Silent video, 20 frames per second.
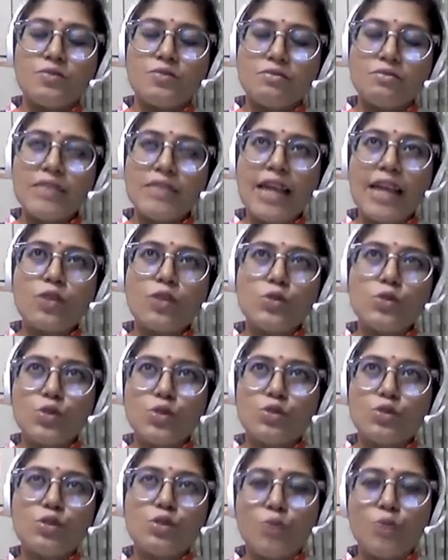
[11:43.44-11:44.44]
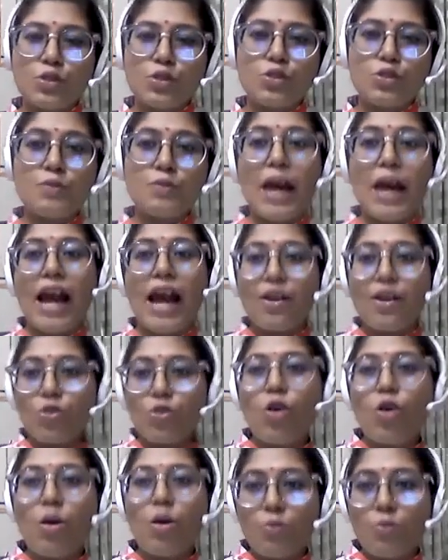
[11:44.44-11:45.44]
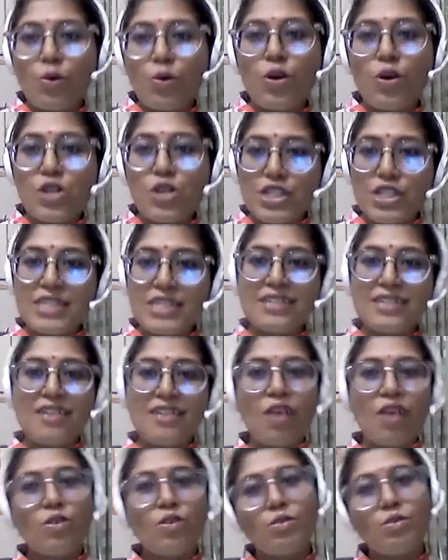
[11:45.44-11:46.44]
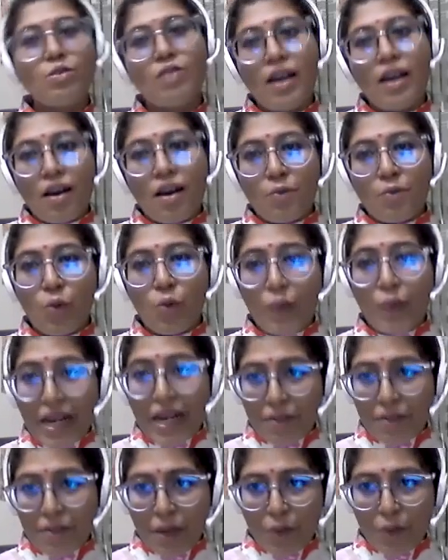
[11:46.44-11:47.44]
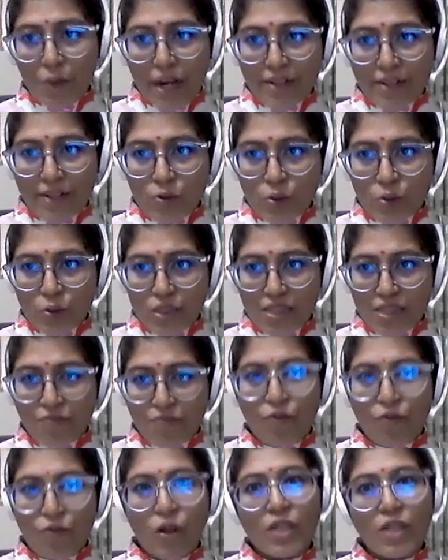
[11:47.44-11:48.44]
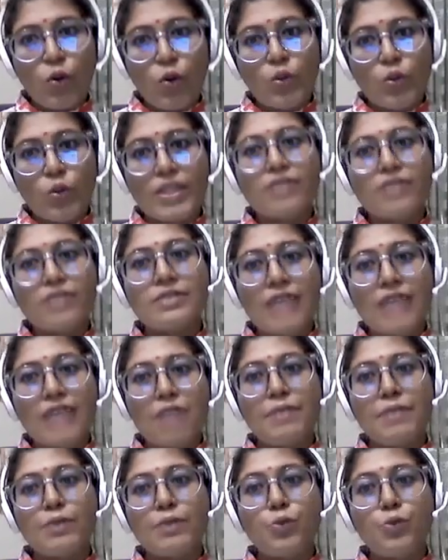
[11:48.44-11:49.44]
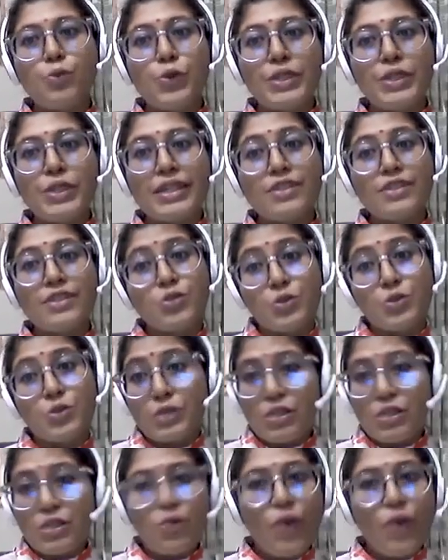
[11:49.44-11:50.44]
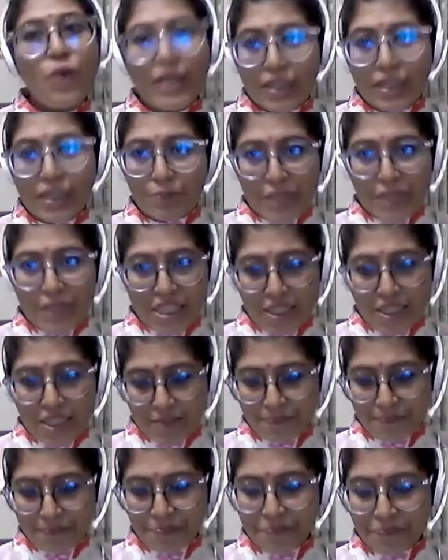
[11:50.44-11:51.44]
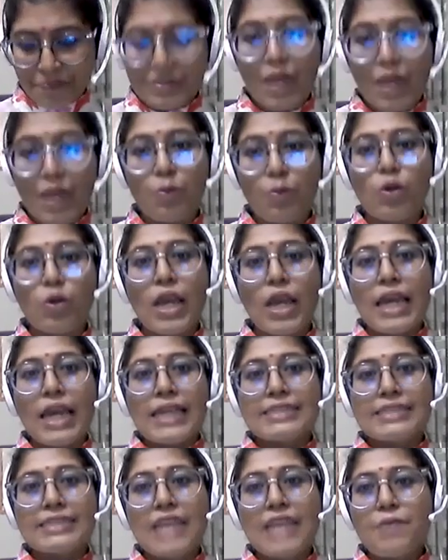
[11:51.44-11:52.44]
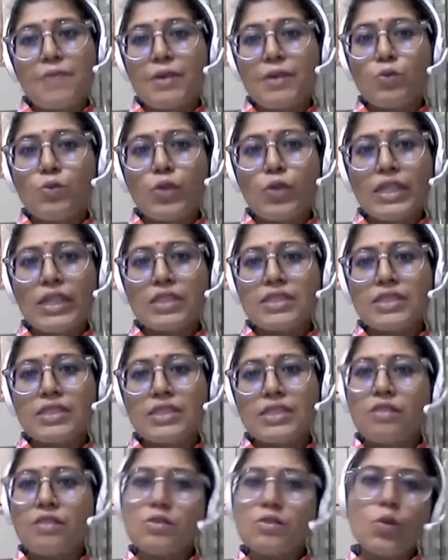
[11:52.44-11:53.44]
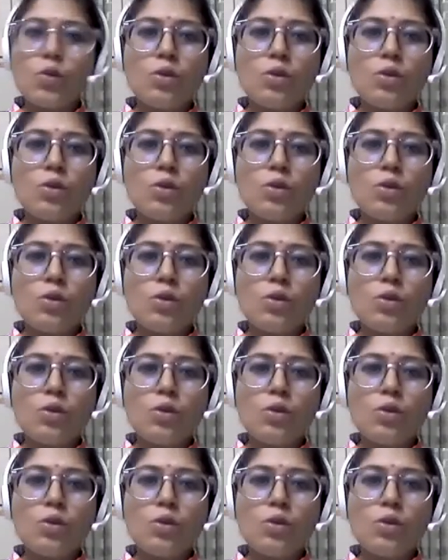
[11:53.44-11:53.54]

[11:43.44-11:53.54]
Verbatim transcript: তেরো চোদ্দ বছর বা আরো কম বয়সীরাও মোবাইল ব্যবহার করছে ফলে ওদের সাইবার বুলিং এর ঝুঁকিও অনেক বেশি এবং সাইবার বুলিংটাও তো